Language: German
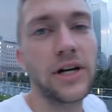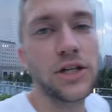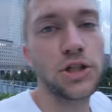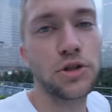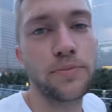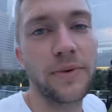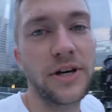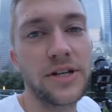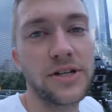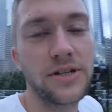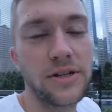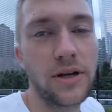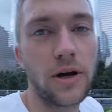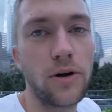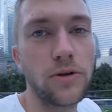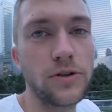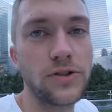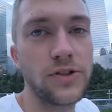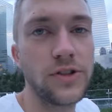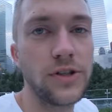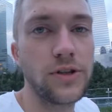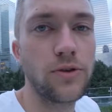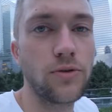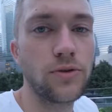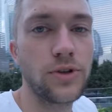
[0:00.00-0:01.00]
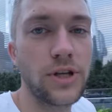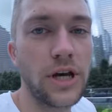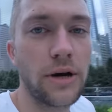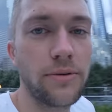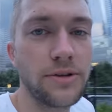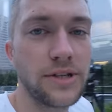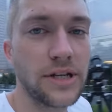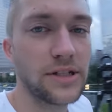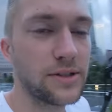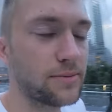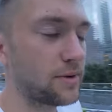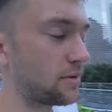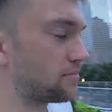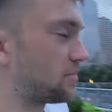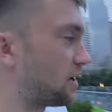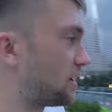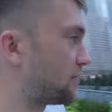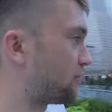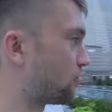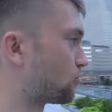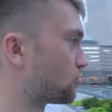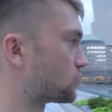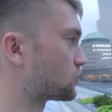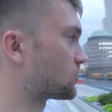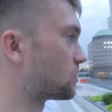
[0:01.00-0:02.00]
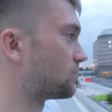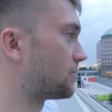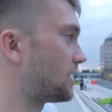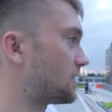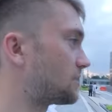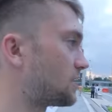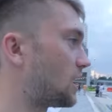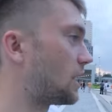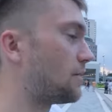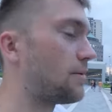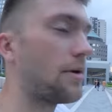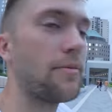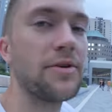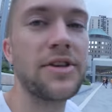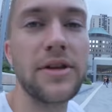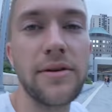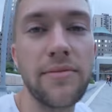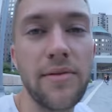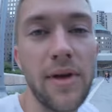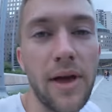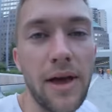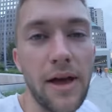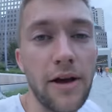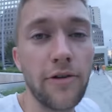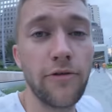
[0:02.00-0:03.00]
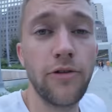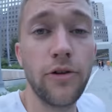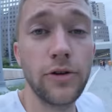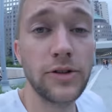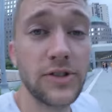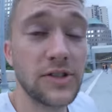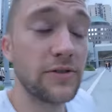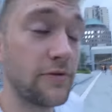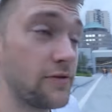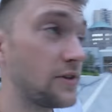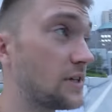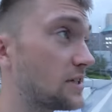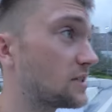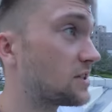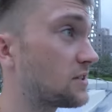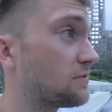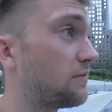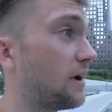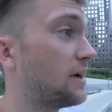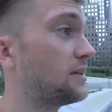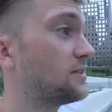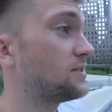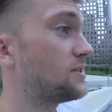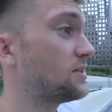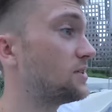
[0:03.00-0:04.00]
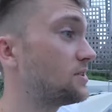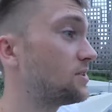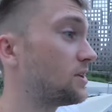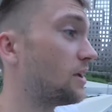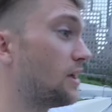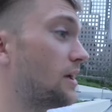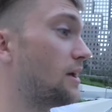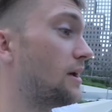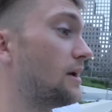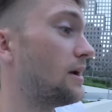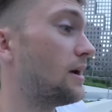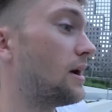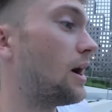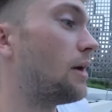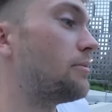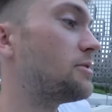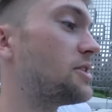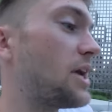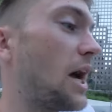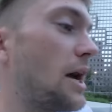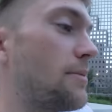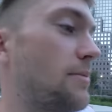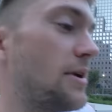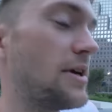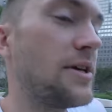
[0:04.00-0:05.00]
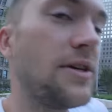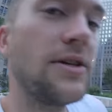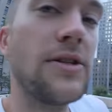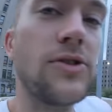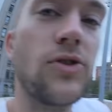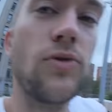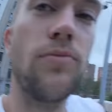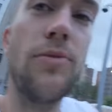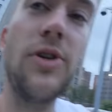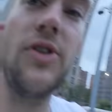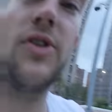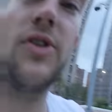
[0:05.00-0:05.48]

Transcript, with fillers: ansprechend aussieht. Und hier habe ich jetzt mal ein paar Fotos gemacht. Einmal mit dem 1424 habe ich einmal hier so ein